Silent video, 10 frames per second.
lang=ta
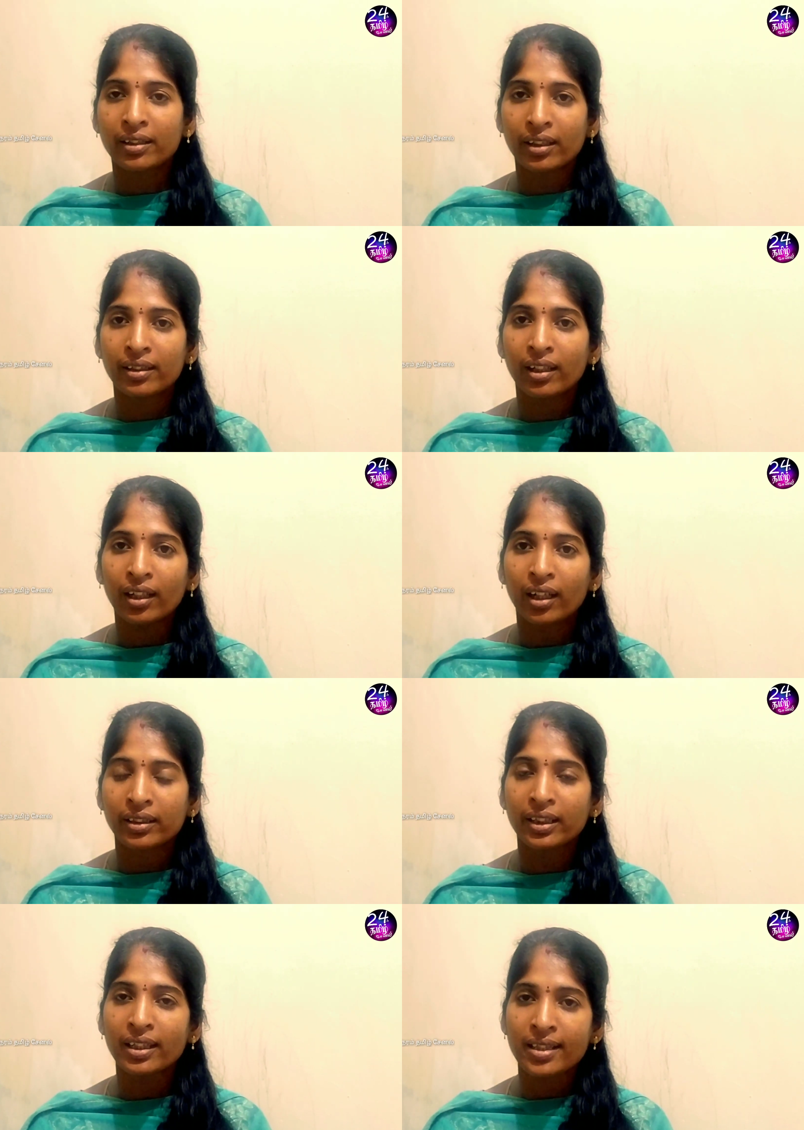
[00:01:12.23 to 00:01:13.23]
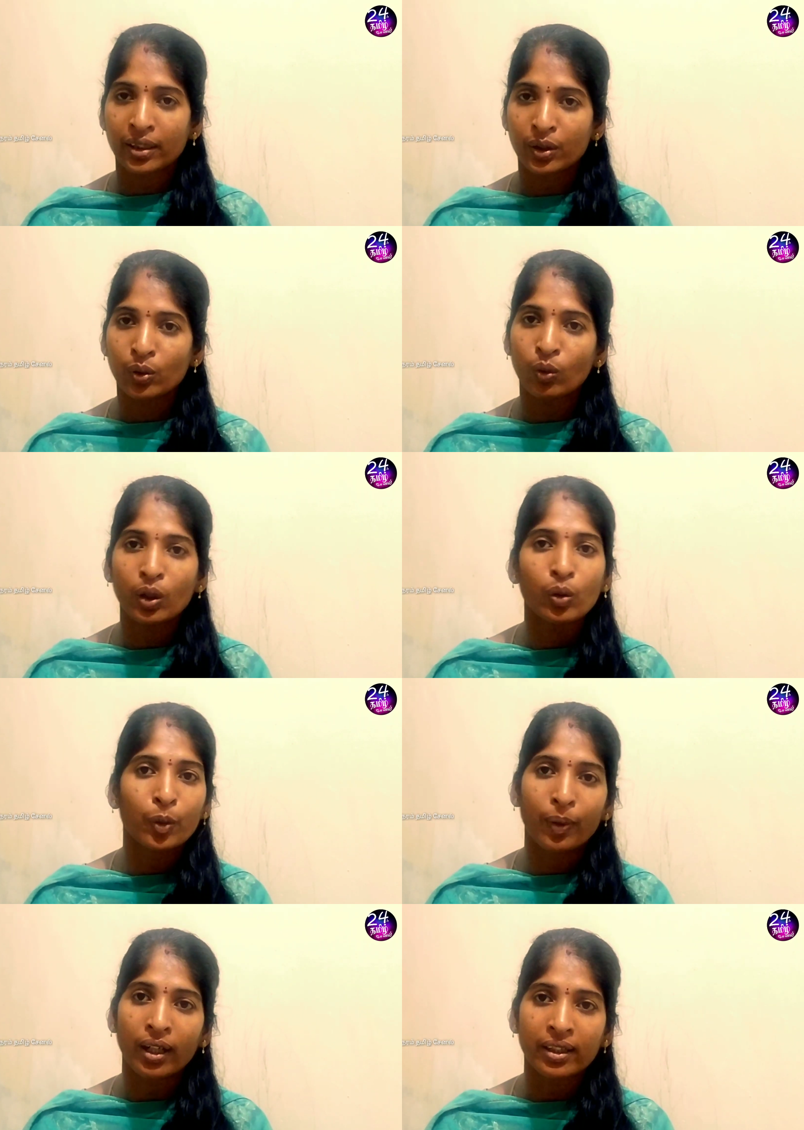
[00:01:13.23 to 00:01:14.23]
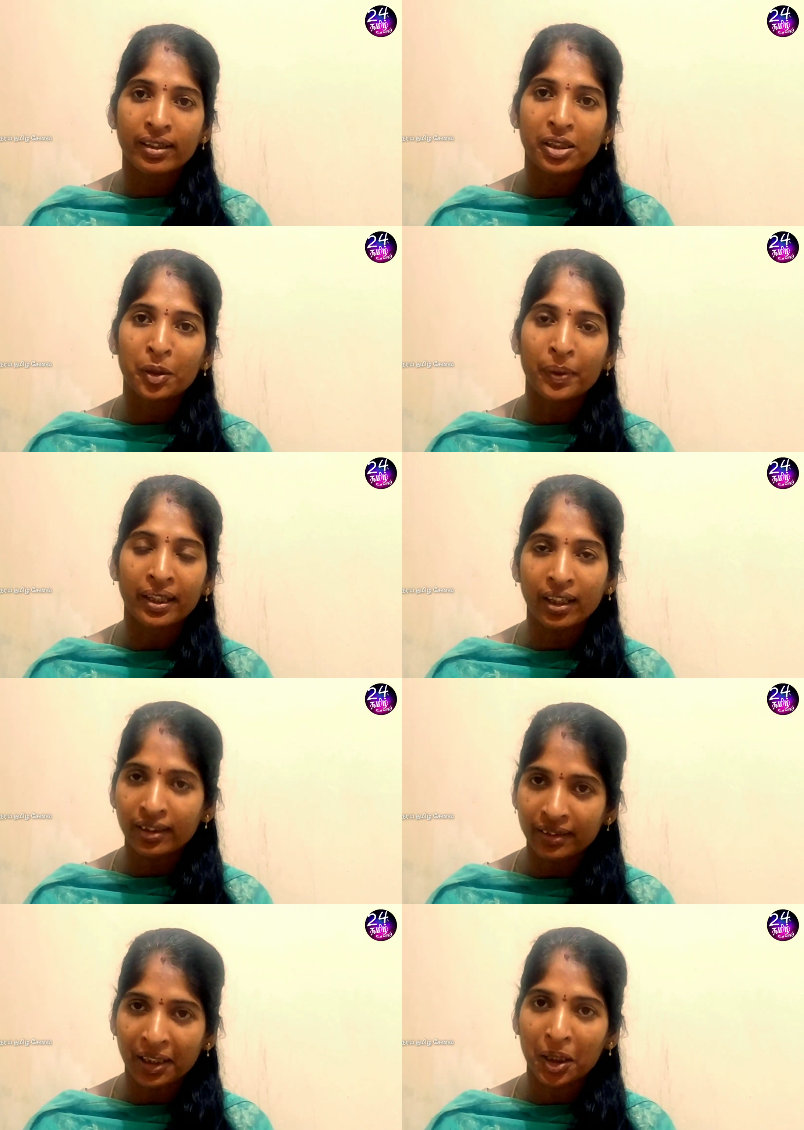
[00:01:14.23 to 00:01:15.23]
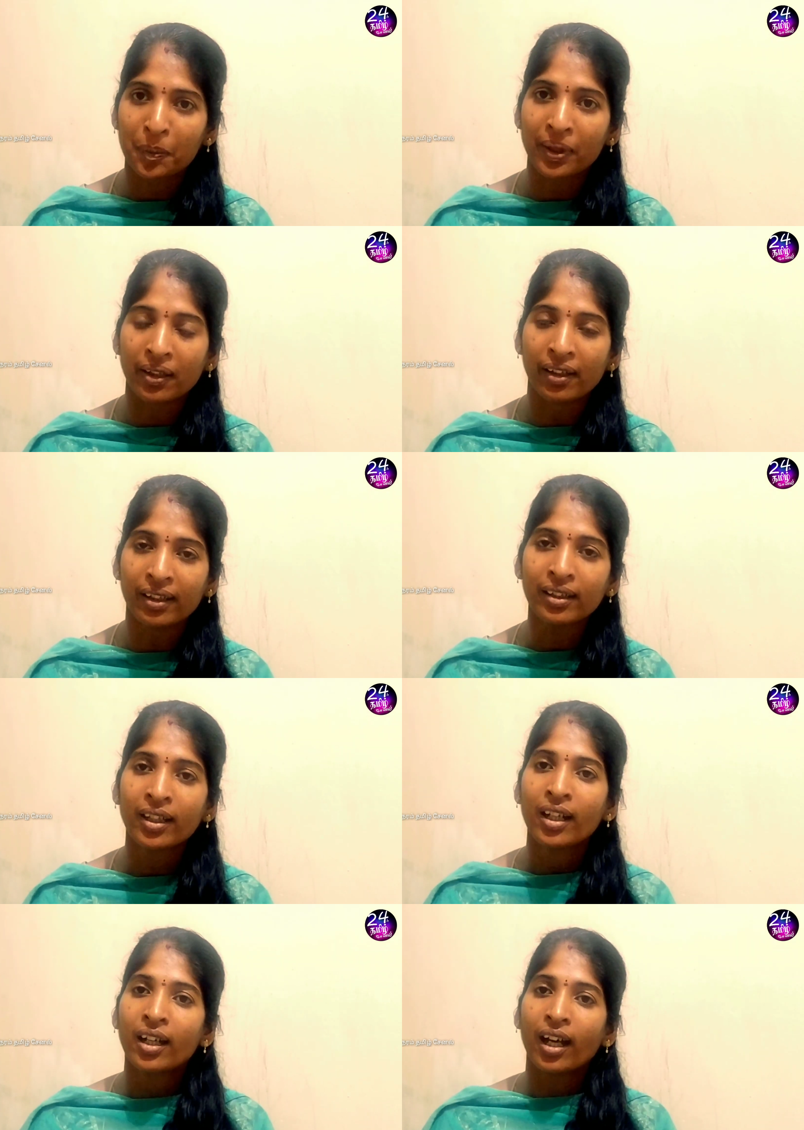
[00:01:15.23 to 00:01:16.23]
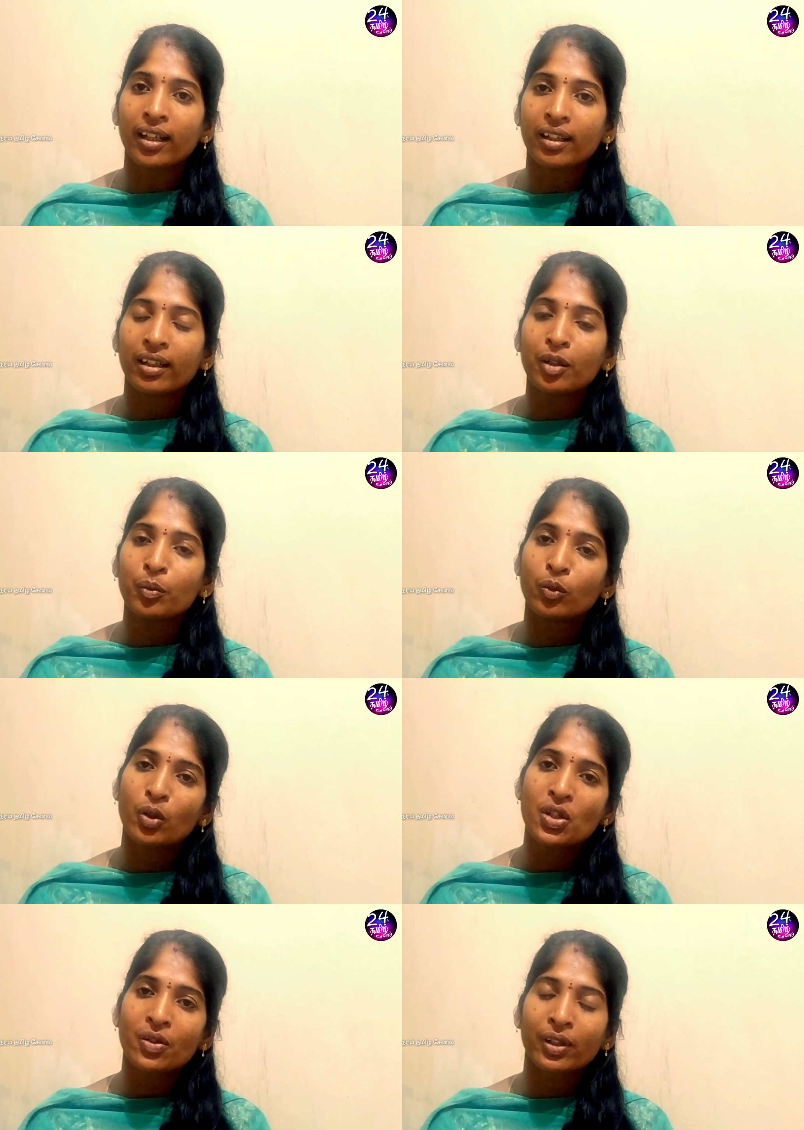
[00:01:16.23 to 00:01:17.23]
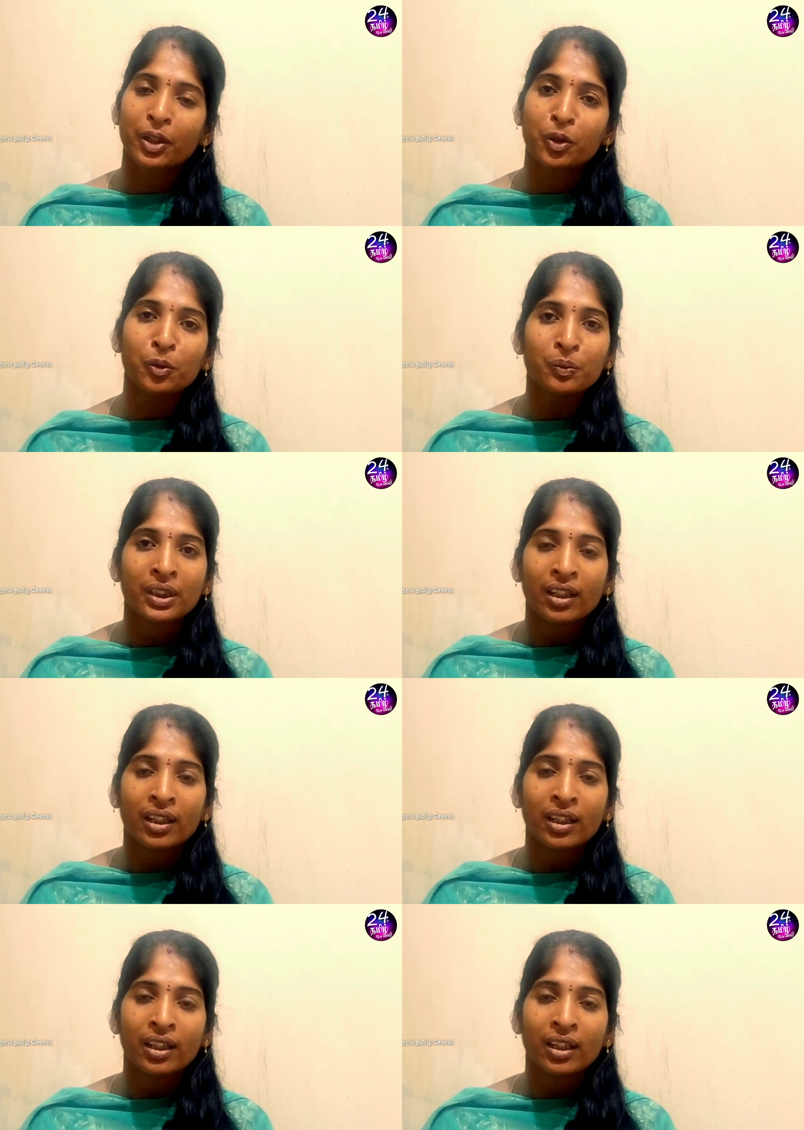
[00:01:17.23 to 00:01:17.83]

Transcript: அடுத்ததை அதிக சத்து உள்ள ஒரு பால் எது அப்படின்னா அது தேங்காய் பால் தான் அதனால் முடிஞ்ச வரைக்கும்